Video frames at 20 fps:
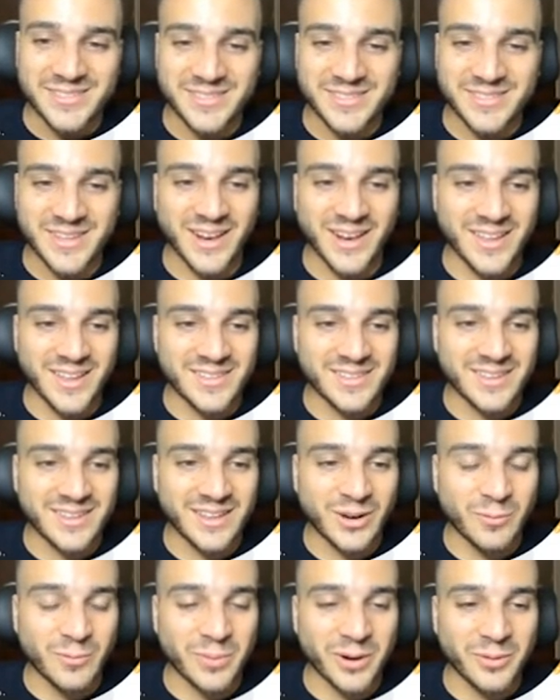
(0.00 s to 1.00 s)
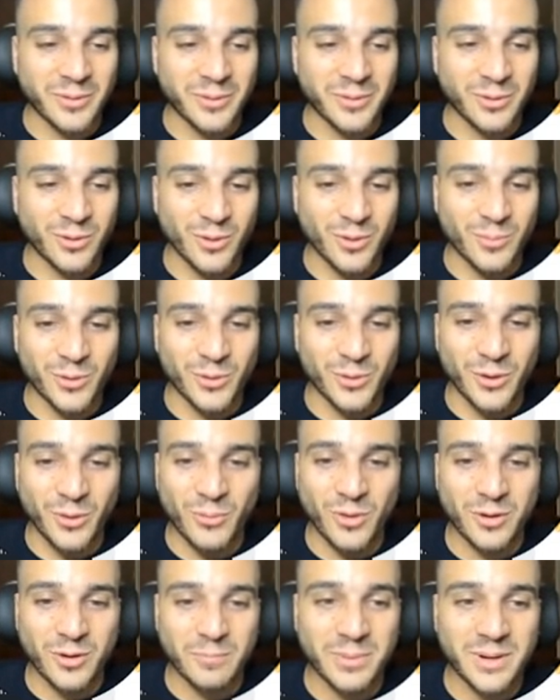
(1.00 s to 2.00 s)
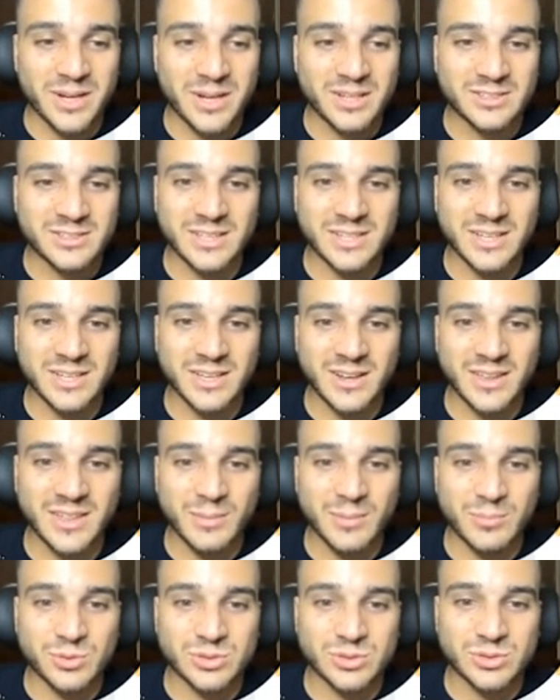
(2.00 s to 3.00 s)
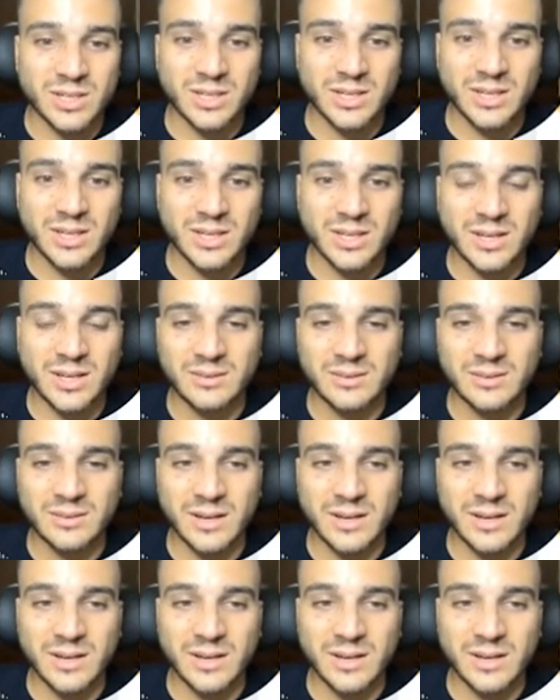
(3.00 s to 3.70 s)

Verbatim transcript: de, los perros viejos como yo en WordPress y le damos clic en